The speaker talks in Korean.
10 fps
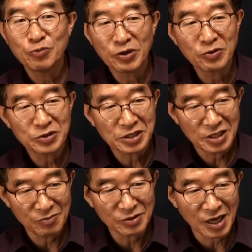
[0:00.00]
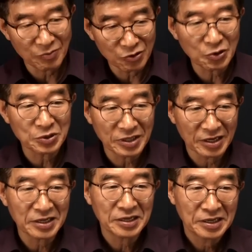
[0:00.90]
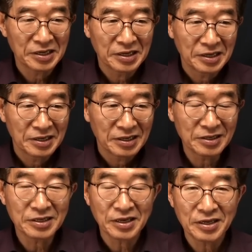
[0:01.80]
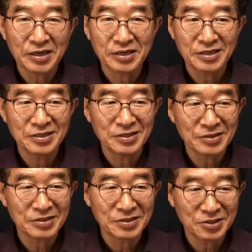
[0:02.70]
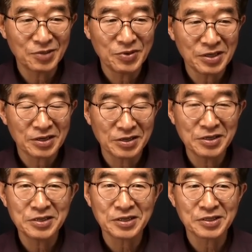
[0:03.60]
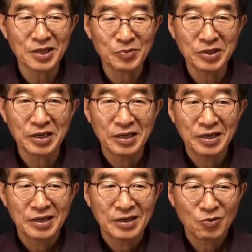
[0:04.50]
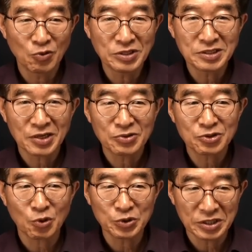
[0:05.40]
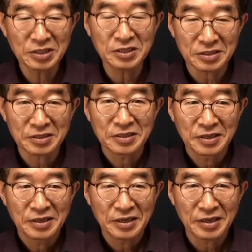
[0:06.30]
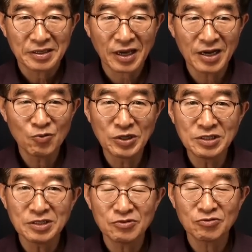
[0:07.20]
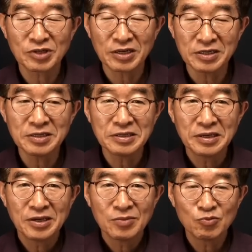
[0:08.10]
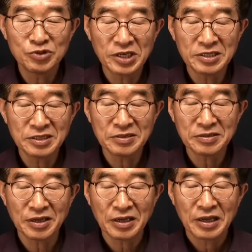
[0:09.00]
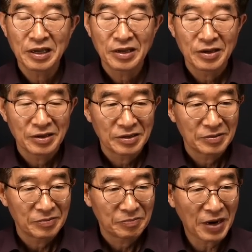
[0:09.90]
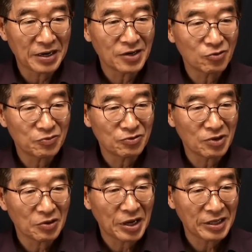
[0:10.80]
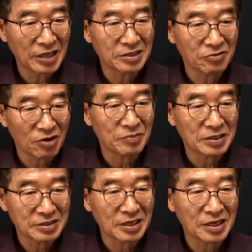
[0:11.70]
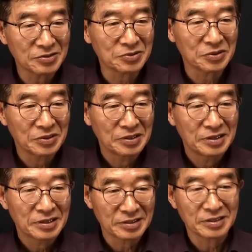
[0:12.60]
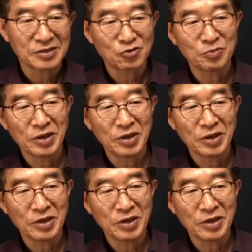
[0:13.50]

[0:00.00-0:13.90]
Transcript: 유병호 신임 사무총장이 어깨에 큰 그 짐이 걸려 있기 때문에 공직자로 소신껏 예, 탈원전 수사를 문재인 정권의 방해도 불구하고 해냈던 것과 마찬가지로 그렇게 좀